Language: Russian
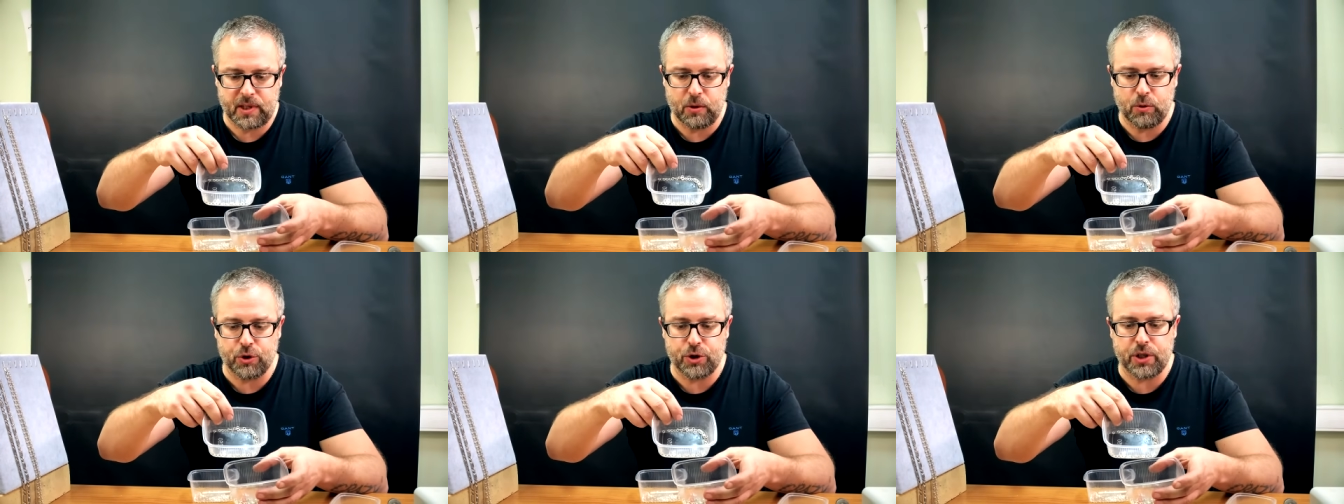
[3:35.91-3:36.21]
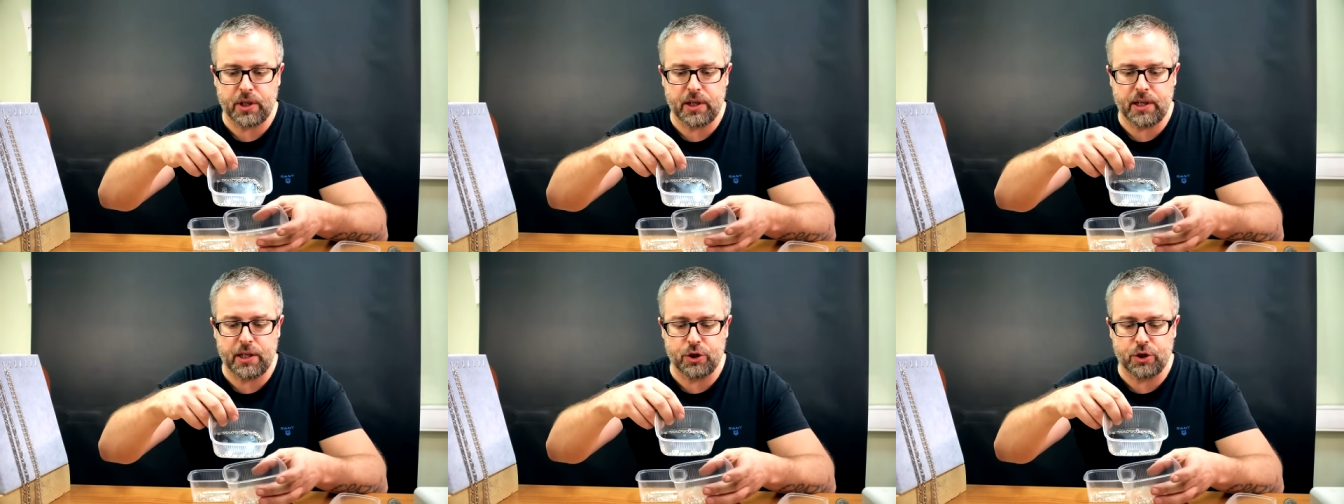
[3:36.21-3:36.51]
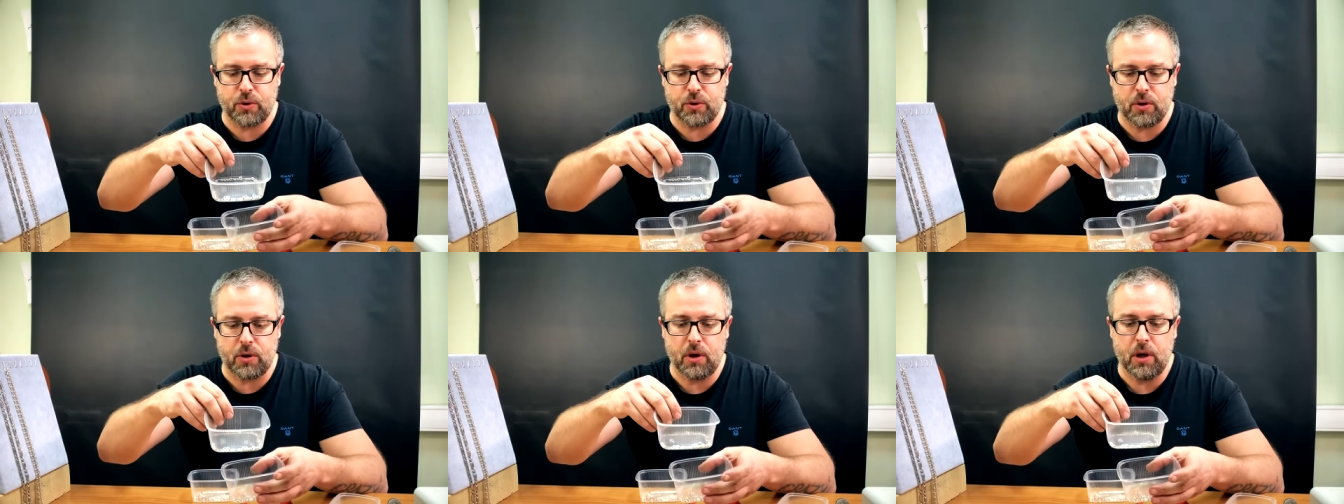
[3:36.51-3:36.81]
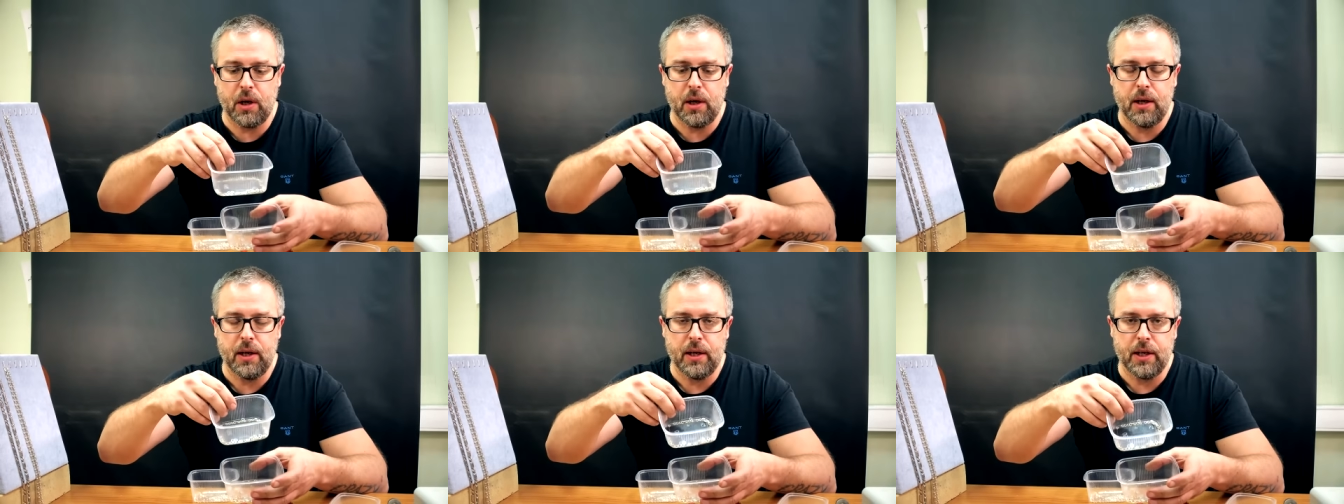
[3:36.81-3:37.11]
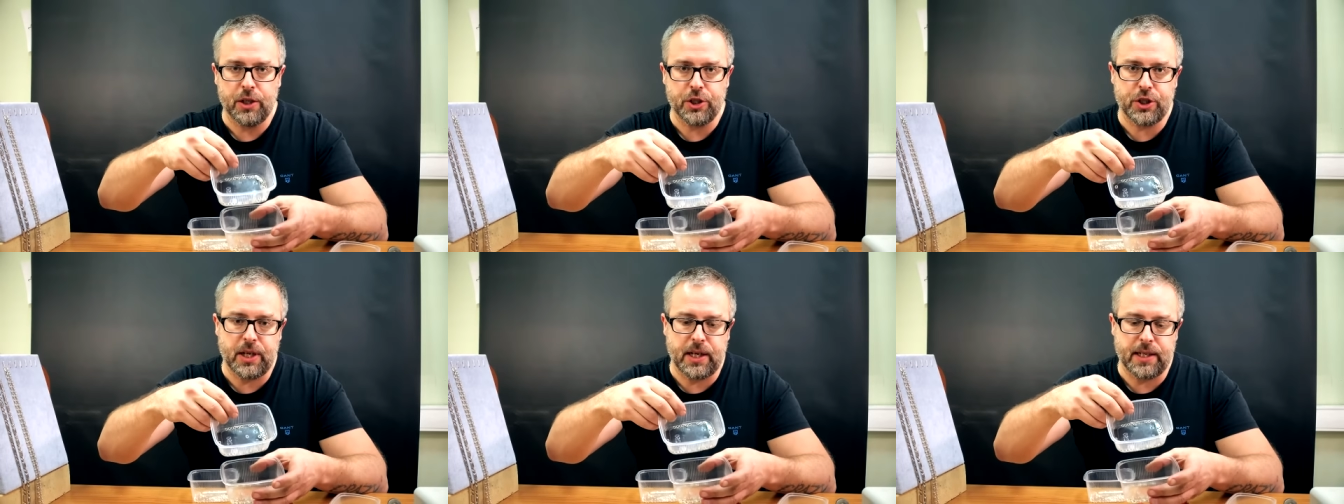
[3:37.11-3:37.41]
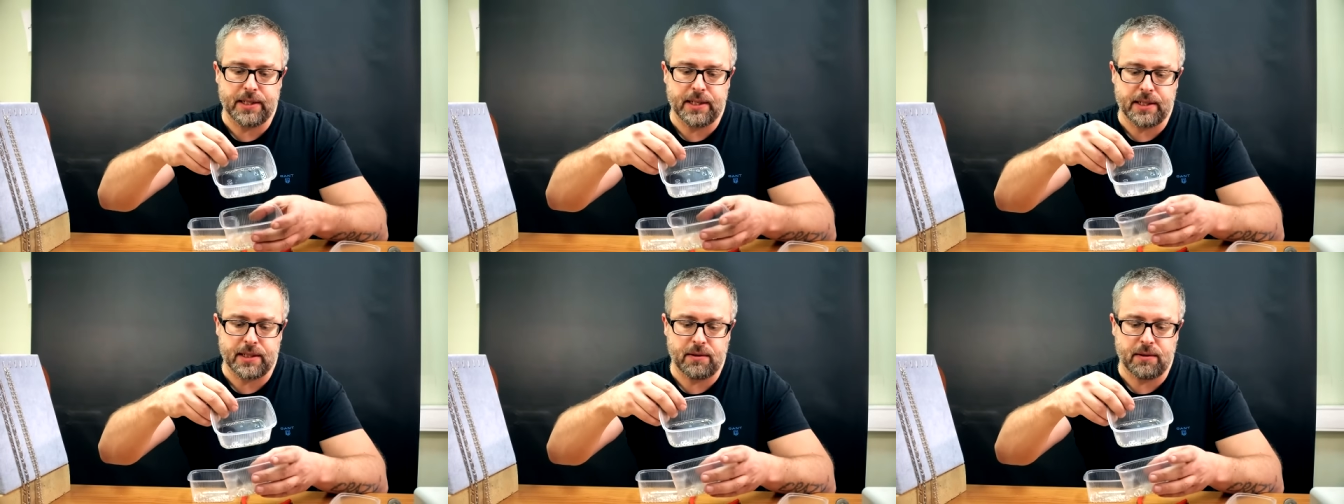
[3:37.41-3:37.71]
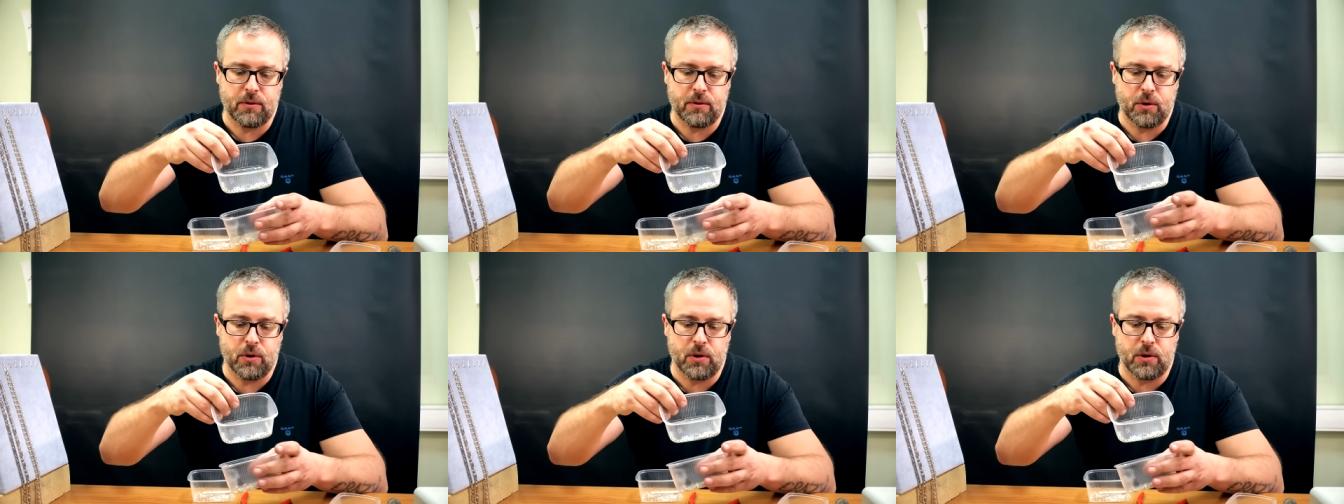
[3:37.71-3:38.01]
Уже я джог, Часть я
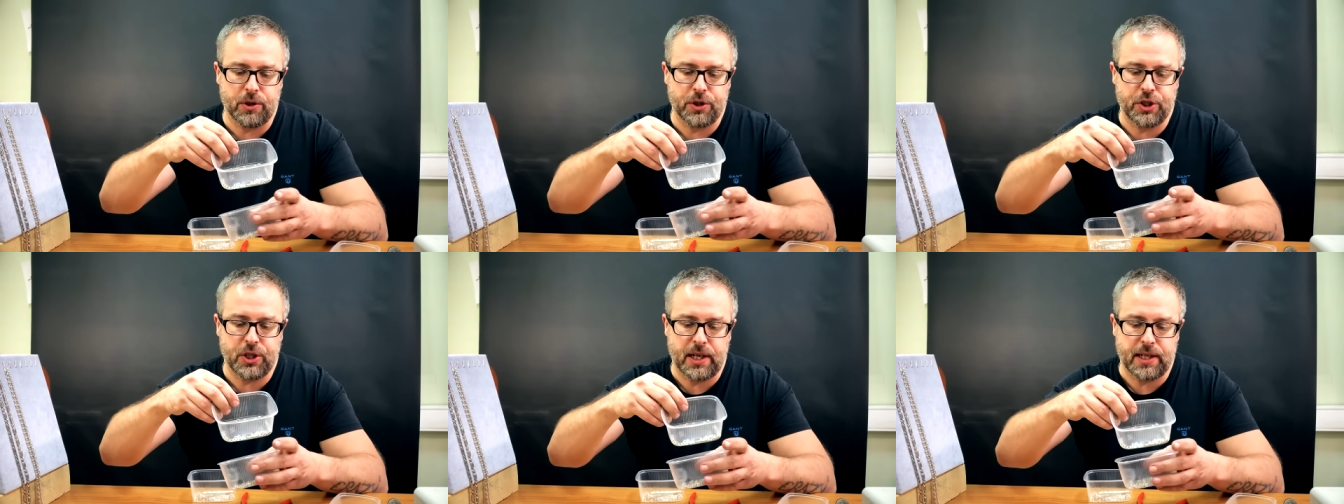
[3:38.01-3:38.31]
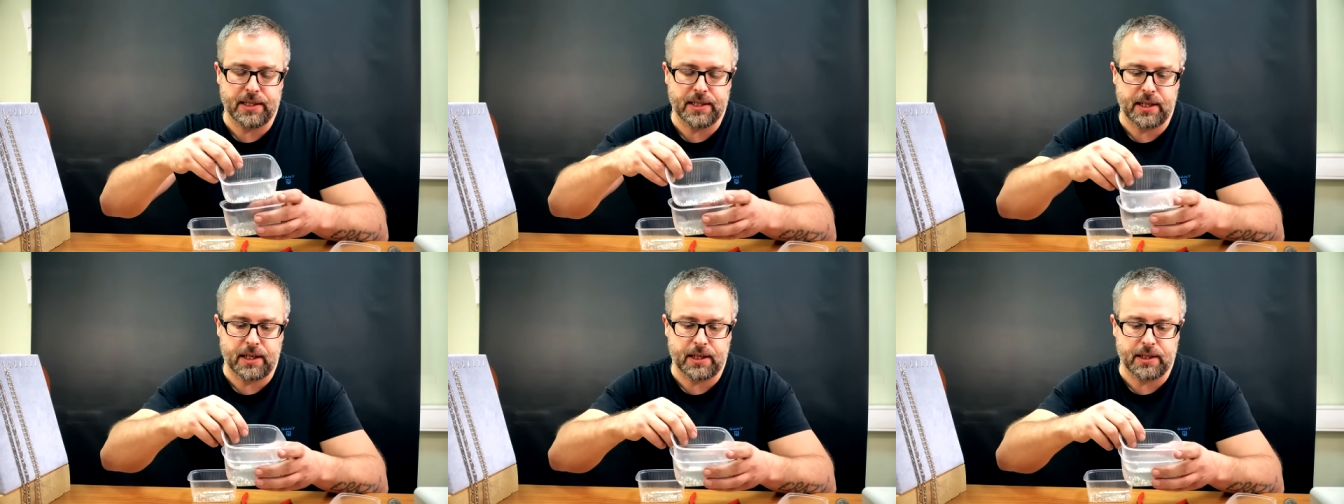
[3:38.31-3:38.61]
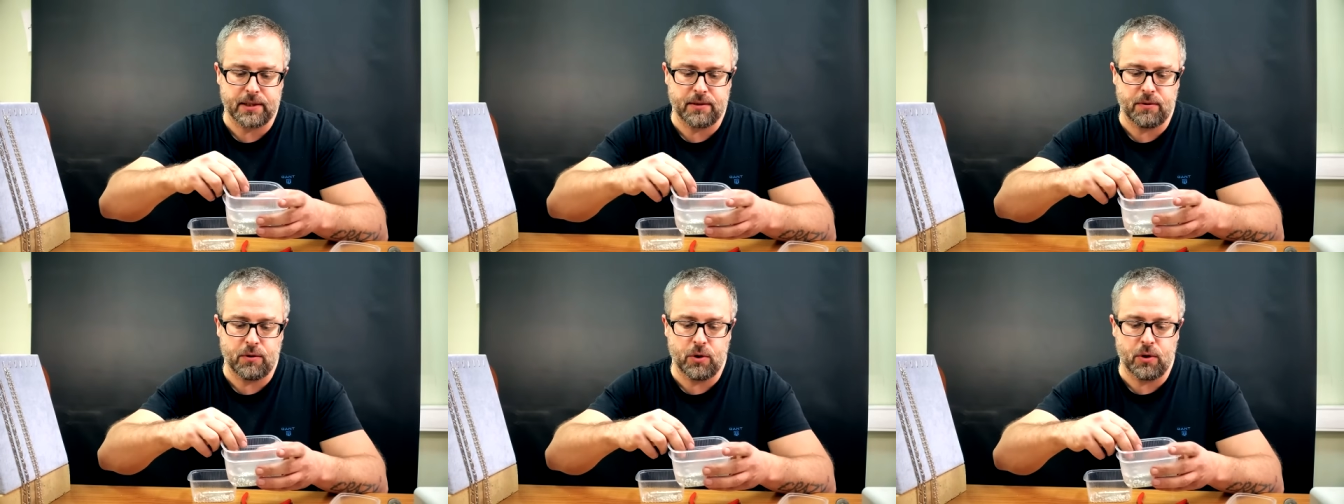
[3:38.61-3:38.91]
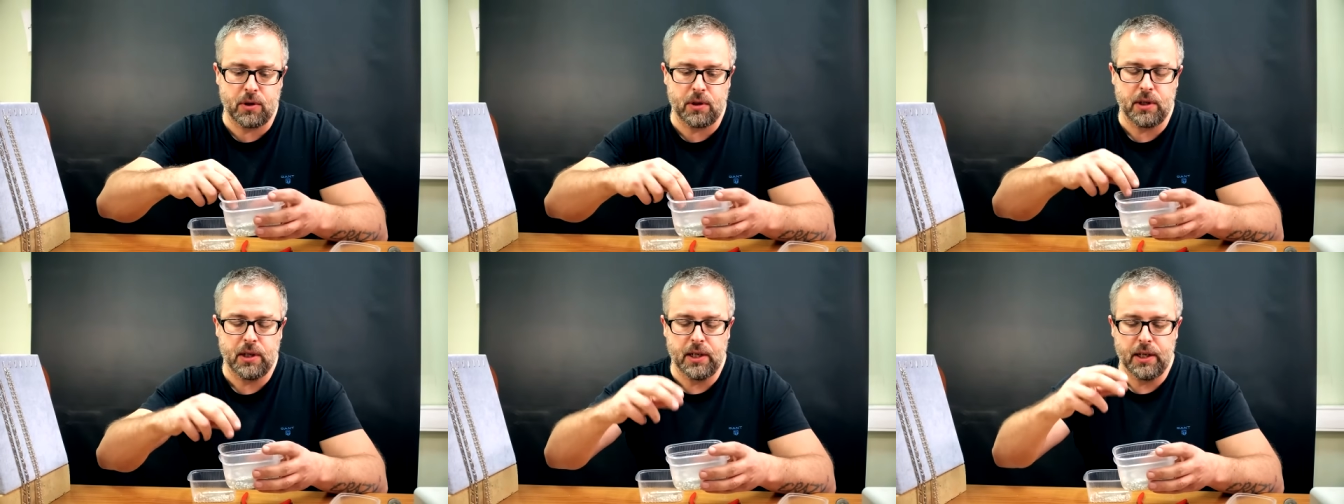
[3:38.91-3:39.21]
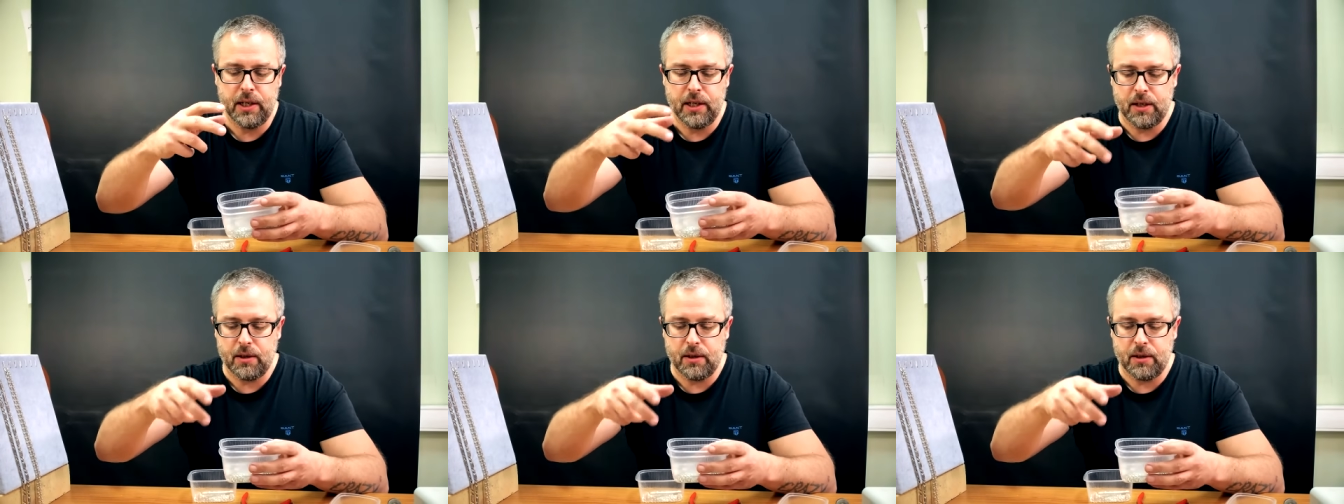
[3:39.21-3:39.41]
свел, часть я развел.